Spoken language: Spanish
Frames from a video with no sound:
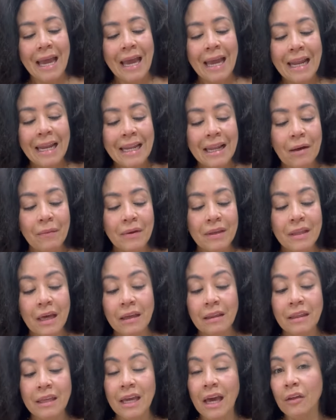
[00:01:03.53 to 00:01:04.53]
En la vida
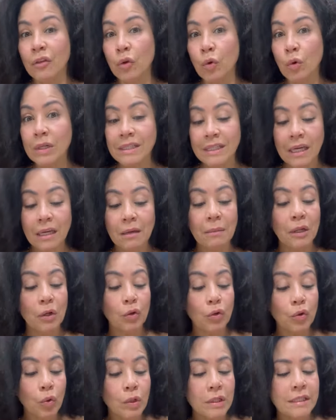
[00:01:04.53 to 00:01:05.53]
hay días dulces y
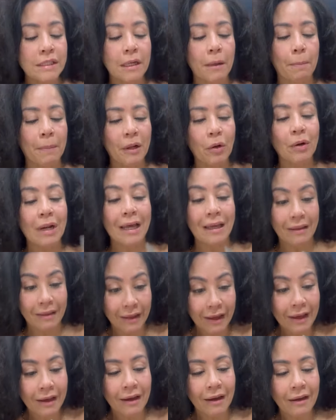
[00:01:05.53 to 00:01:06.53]
menos dulces, pero la
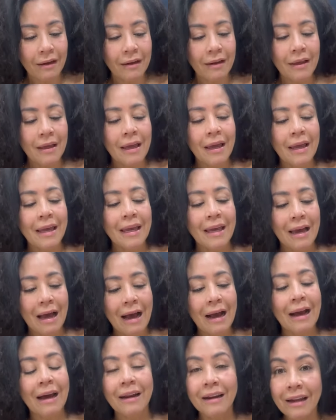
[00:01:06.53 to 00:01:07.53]
idea es
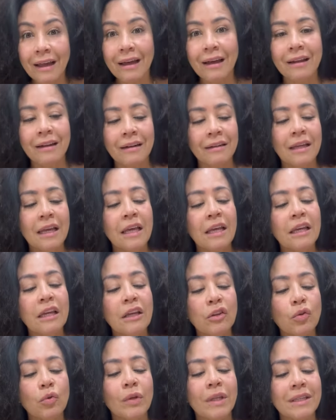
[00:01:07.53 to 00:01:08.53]
agarrar
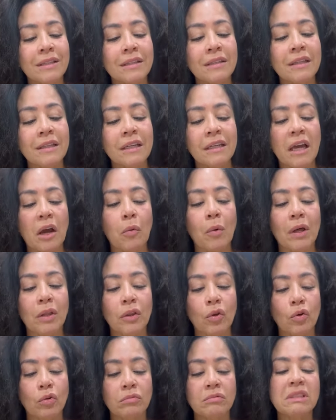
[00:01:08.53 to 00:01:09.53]
y tú decidir que
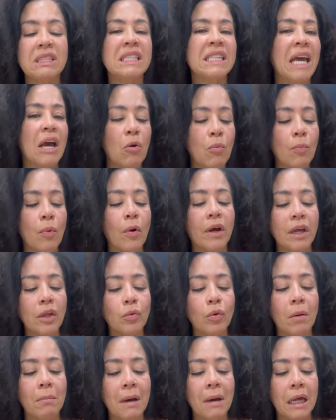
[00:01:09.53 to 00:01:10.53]
cuando sea un
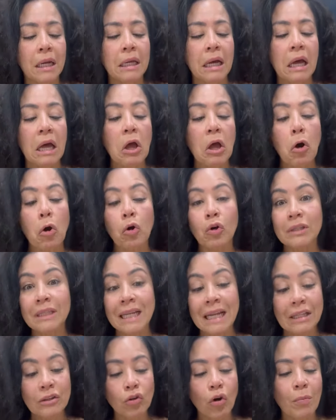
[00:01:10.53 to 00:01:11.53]
poquito amarga, o
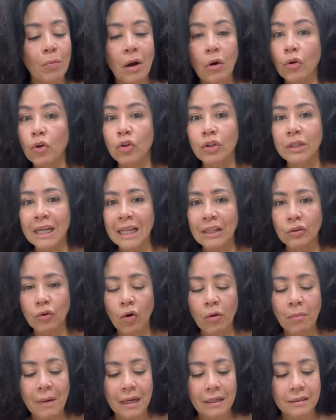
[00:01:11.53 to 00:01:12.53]
te la tomas o no te la
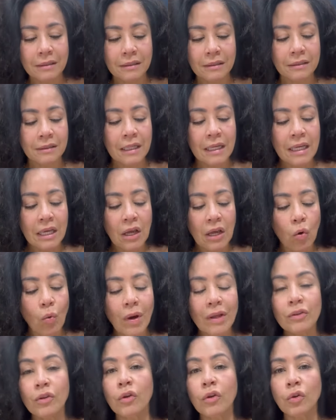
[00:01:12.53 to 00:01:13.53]
tomas.
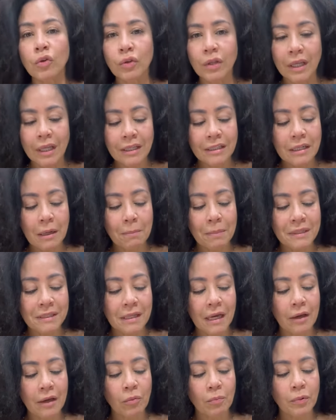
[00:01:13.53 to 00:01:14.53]
¿Cuántos de ustedes ya
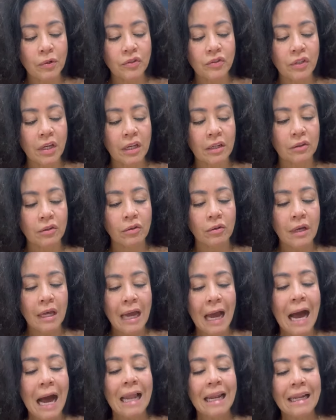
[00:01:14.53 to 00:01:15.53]
empezaron, por cierto,
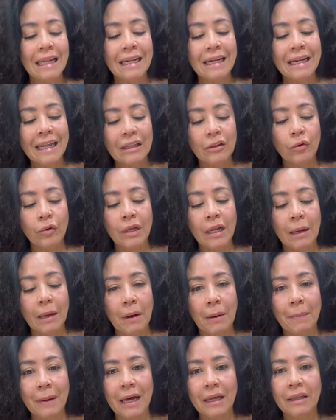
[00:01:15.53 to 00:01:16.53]
al reto de la
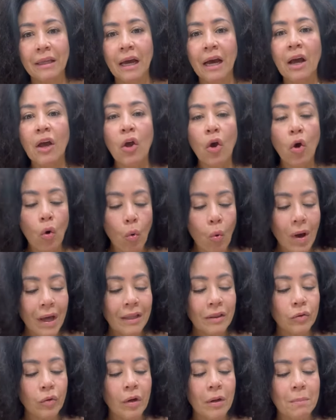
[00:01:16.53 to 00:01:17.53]
papaya?
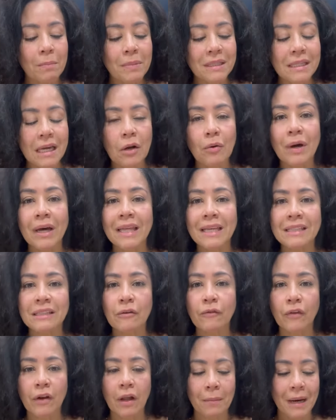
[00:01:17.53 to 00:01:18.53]
¿Cuántos empezaron a
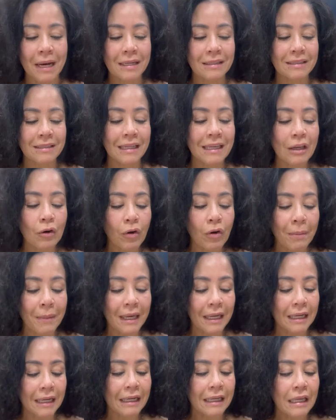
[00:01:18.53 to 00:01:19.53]
desinflamarse? Quiero que
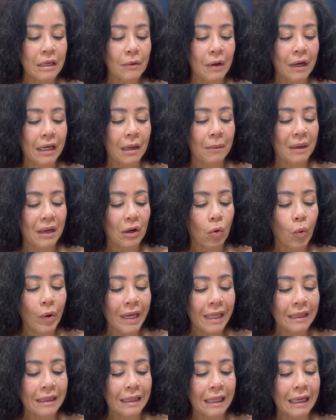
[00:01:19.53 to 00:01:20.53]
me escriban, que me
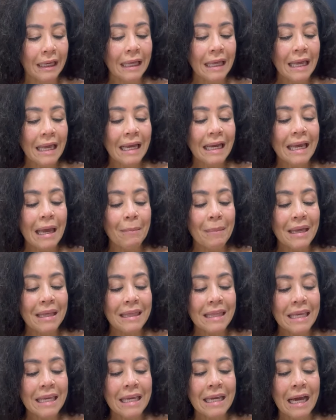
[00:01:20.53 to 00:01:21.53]
cuenten, que me
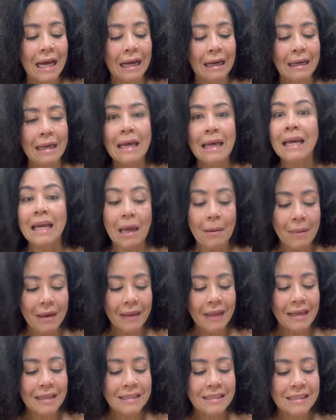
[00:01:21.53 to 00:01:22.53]
digan, que me
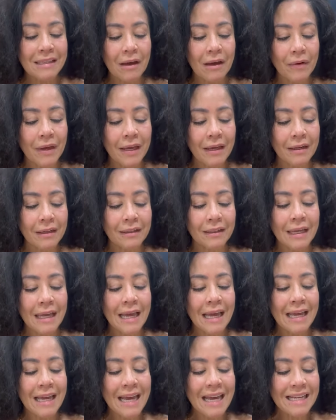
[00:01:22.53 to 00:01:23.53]
dejen saber
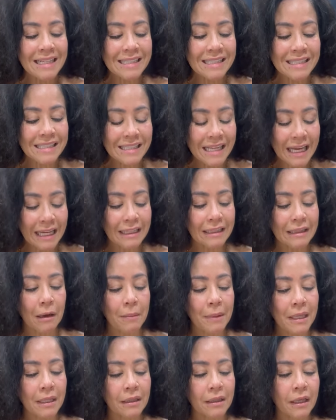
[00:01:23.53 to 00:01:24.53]

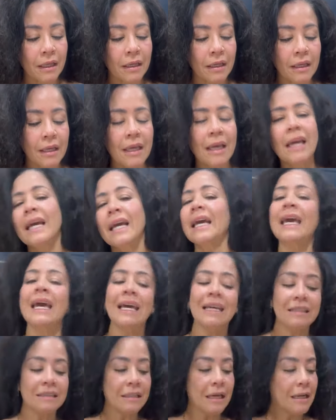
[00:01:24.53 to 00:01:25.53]
exactamente
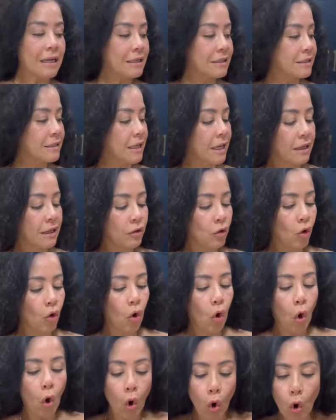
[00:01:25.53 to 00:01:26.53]
¿Qué están
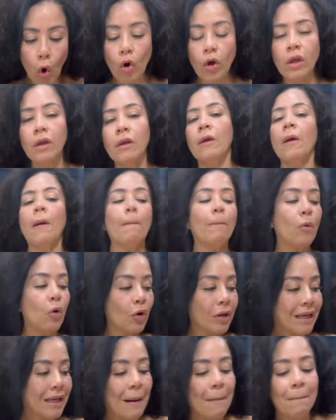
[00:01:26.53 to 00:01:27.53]
haciendo hoy
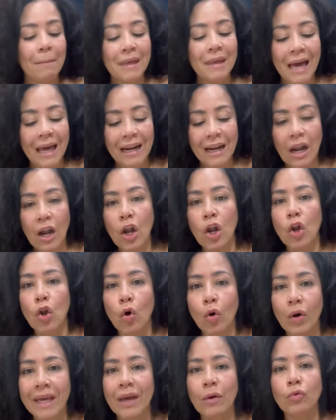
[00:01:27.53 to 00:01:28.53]
por cambiar
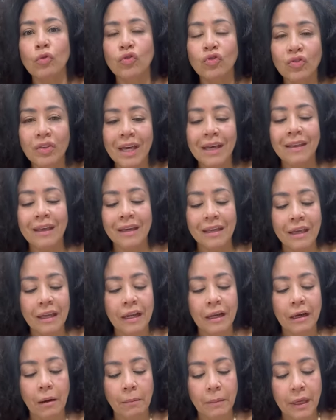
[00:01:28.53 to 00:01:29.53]
lo que ustedes
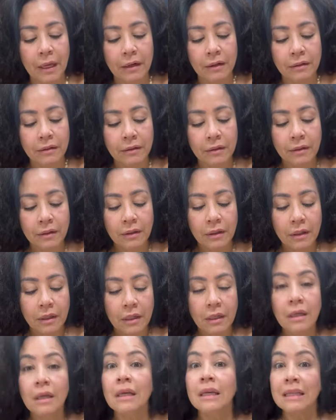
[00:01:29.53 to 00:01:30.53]
quieren cambiar?
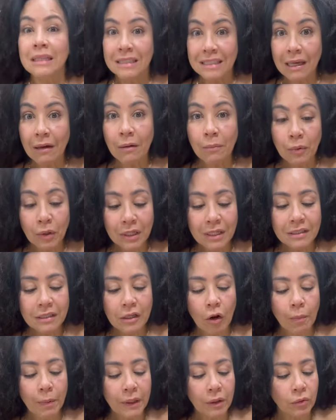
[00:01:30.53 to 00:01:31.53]
¿Saben por qué
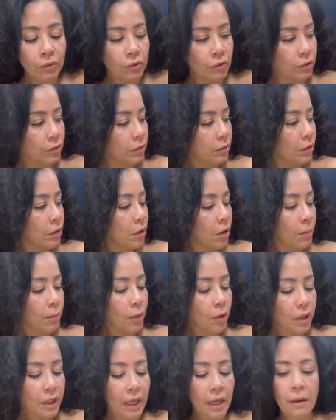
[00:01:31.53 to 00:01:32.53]
se los pregunto?
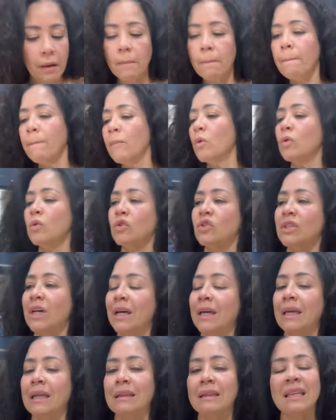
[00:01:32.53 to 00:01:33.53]
Porque mucha
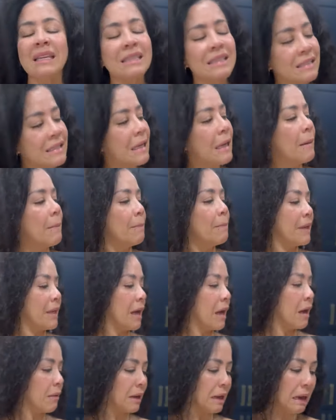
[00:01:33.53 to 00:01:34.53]
gente siempre
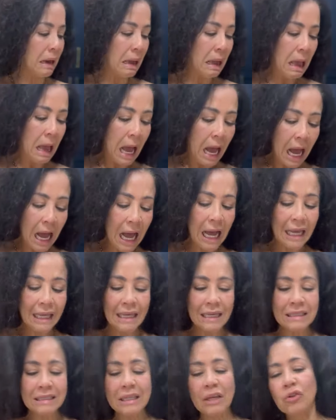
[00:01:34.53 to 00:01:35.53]
habla,
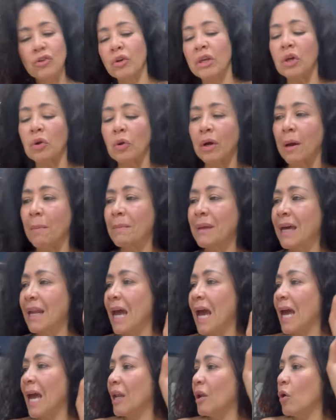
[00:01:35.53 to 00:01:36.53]
ay, es que yo quiero cambiar
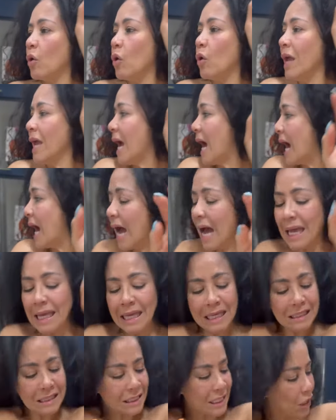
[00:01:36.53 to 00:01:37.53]
algo,
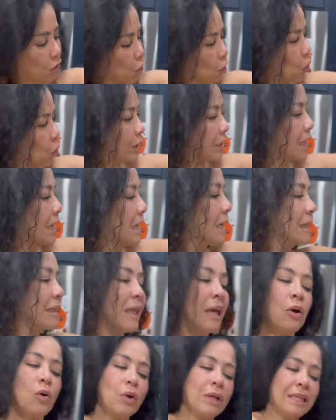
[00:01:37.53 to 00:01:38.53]
ay, es que hoy
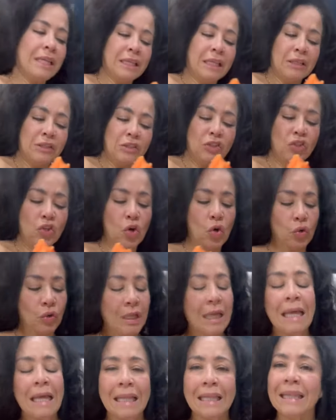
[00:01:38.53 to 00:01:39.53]
tengo la
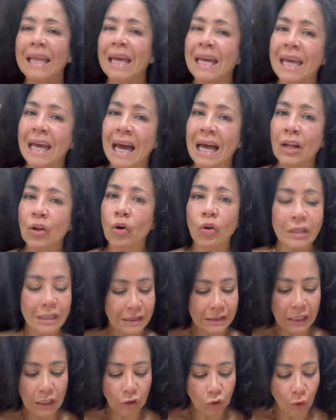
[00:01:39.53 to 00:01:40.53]
intención de que algo
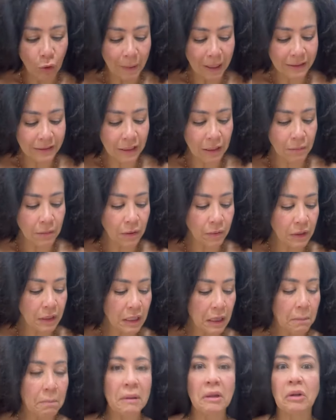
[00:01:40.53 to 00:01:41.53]
distinto pase en mi
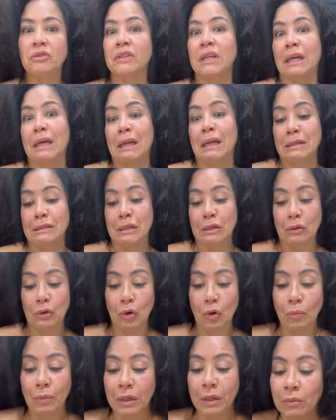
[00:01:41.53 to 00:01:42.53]
vida, pero siguen haciendo
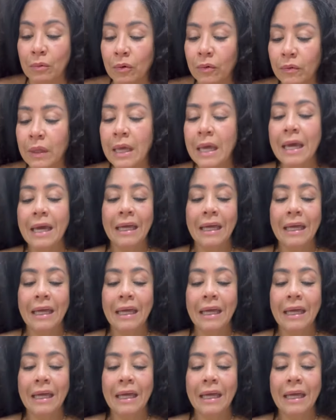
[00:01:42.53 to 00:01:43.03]
lo mismo.